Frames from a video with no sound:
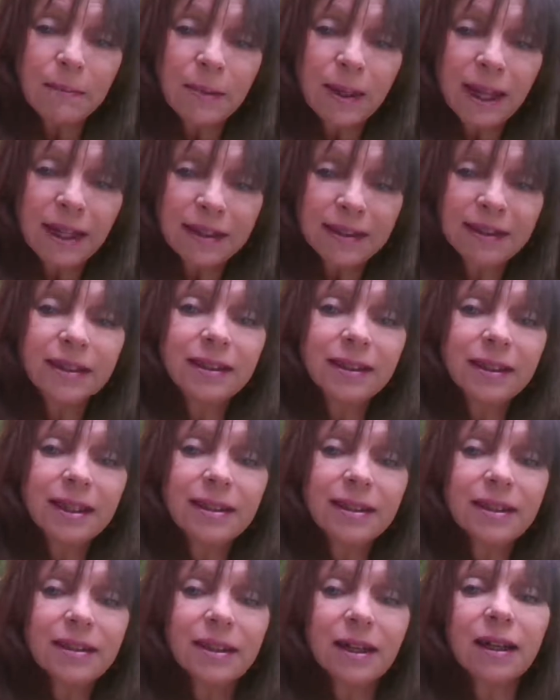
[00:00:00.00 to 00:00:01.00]
insister, ça
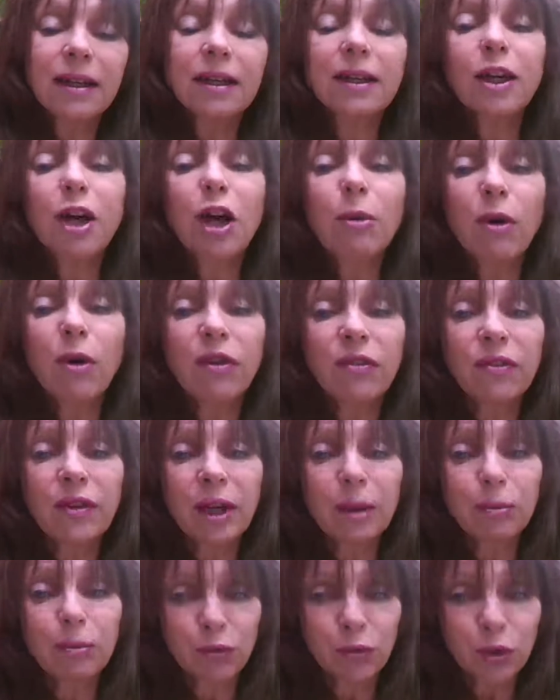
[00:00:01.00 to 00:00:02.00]
sera comment faire
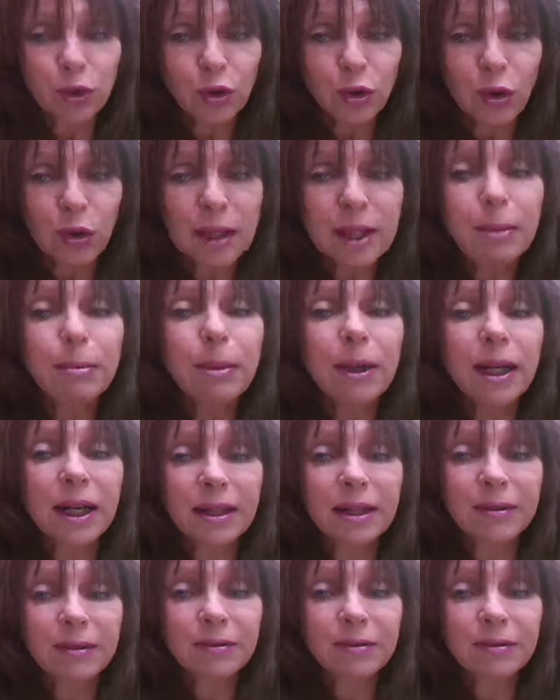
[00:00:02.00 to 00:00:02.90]
pour vous en libérer.